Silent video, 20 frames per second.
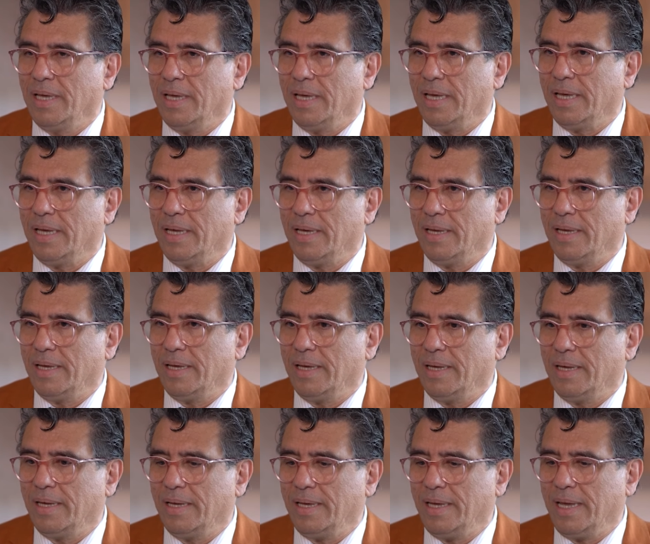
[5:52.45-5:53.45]

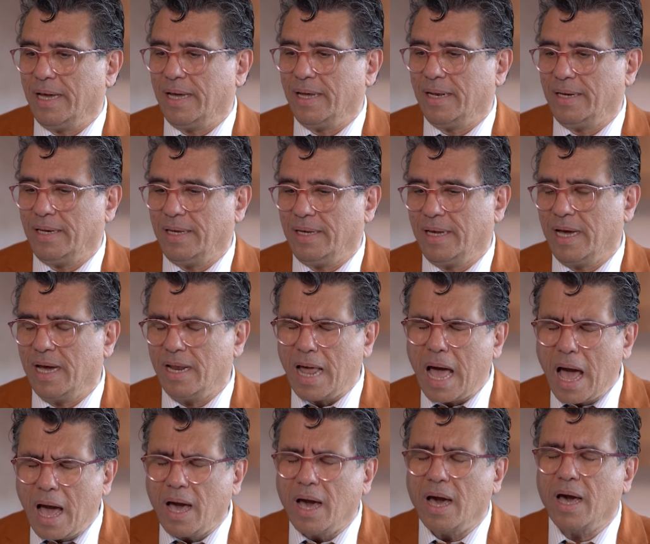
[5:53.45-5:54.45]
آه، يعني كان
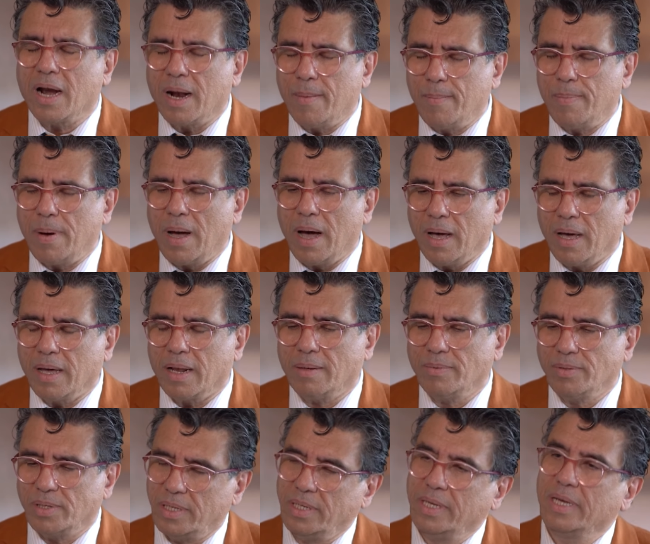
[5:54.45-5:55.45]
أقرب
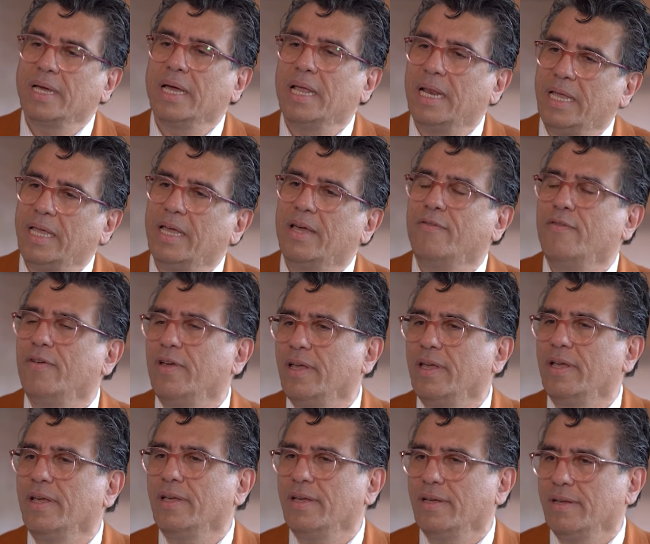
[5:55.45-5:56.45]
أقرب صديق لي
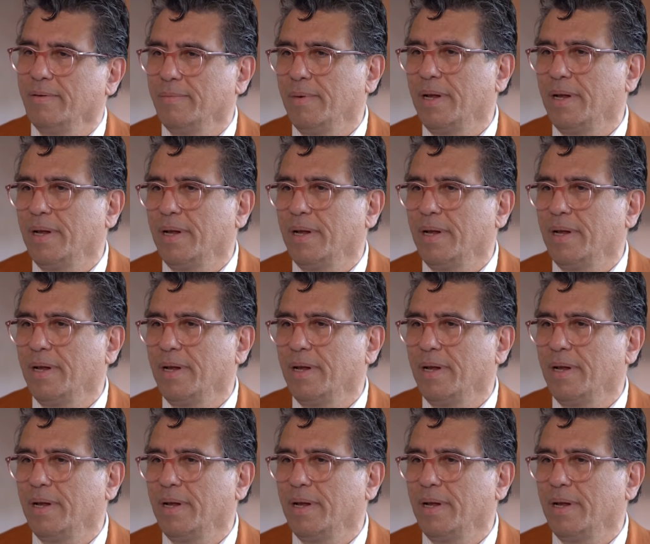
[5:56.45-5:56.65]
في